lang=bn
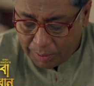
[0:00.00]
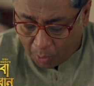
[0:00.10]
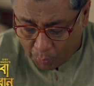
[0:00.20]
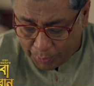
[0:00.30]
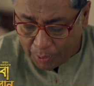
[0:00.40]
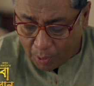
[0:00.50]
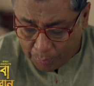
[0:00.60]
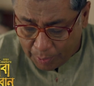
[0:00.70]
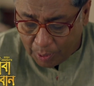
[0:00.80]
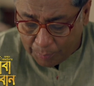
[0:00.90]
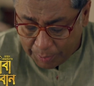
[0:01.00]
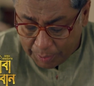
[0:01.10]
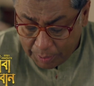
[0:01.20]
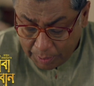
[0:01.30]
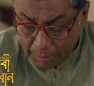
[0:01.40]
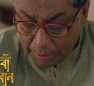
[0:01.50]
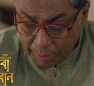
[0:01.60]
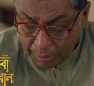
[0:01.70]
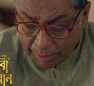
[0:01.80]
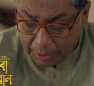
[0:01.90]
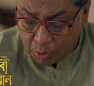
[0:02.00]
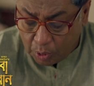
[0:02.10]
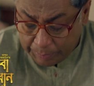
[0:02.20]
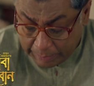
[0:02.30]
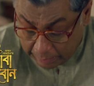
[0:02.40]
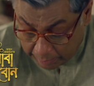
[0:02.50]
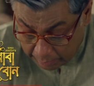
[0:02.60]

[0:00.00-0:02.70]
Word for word: হবে হবে হবে কেন হবে না